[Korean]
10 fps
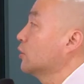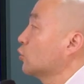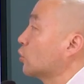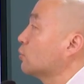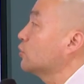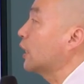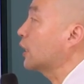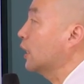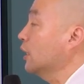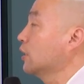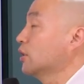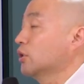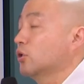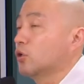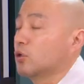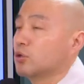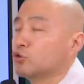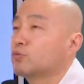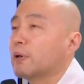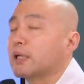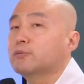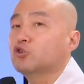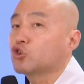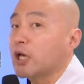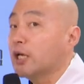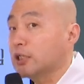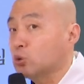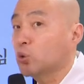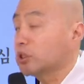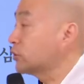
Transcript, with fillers: 여러분들 아까 어, 육바람일 중에 인욕이